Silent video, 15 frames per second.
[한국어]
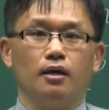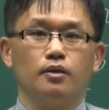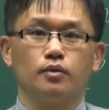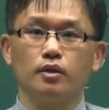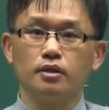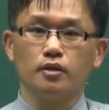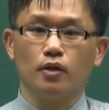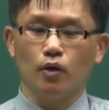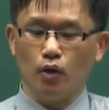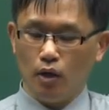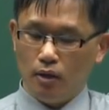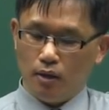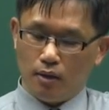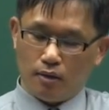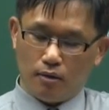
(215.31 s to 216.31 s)

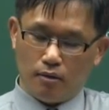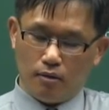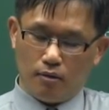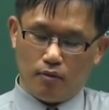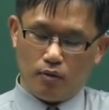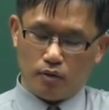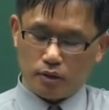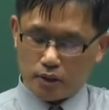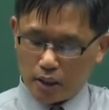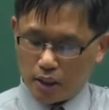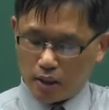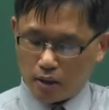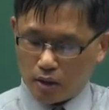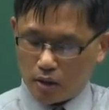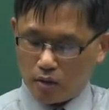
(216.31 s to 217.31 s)
계속해서 어,
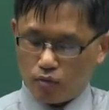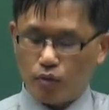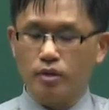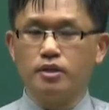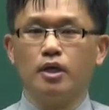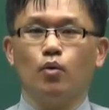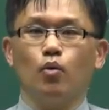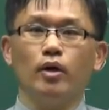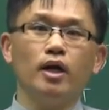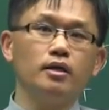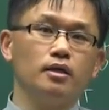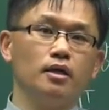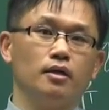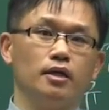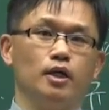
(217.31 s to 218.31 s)
이제 굉장히 오랜
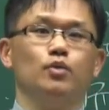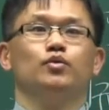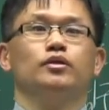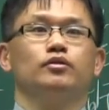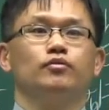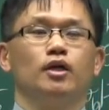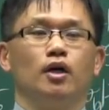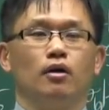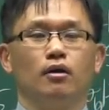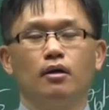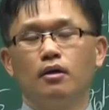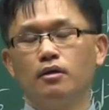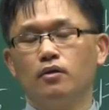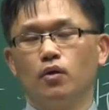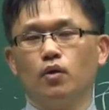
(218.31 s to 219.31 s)
기간을 해오고 있고요.
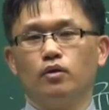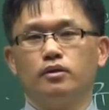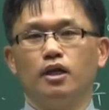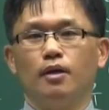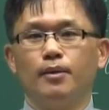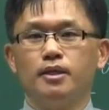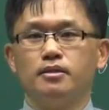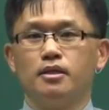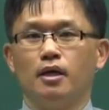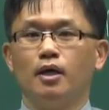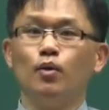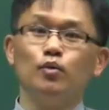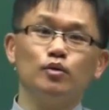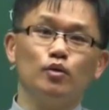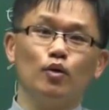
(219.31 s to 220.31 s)
어, 그 다음에 이제
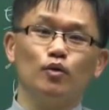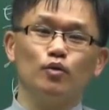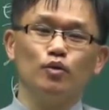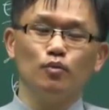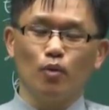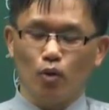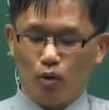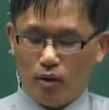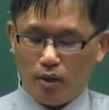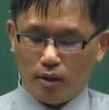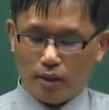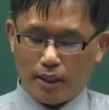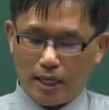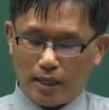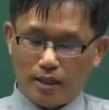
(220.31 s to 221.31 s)
해오는 것도 뭐
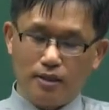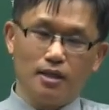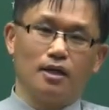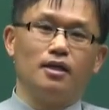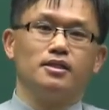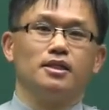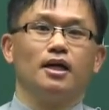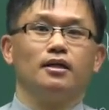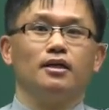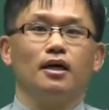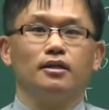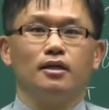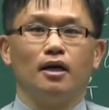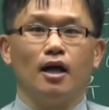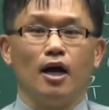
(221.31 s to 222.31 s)
약간 약간씩 한 게
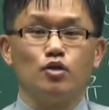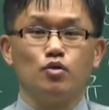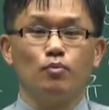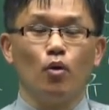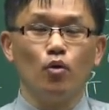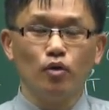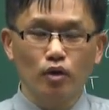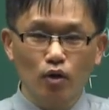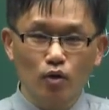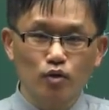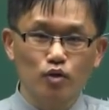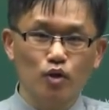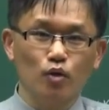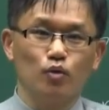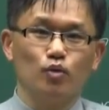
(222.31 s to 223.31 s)
아니라 아주
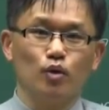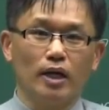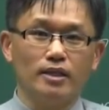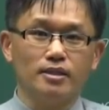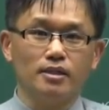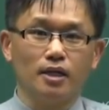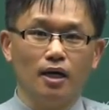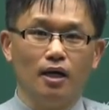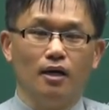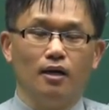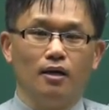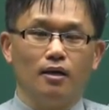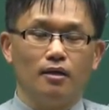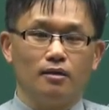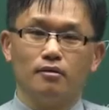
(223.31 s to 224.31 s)
본격적으로 한 지가
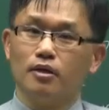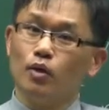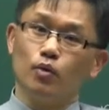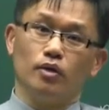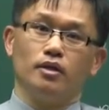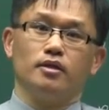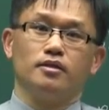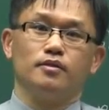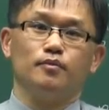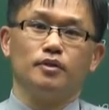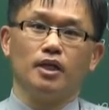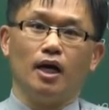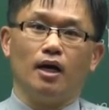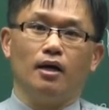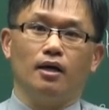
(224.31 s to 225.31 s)
그렇게
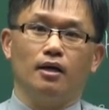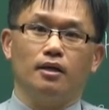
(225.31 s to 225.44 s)
오래됐습니다.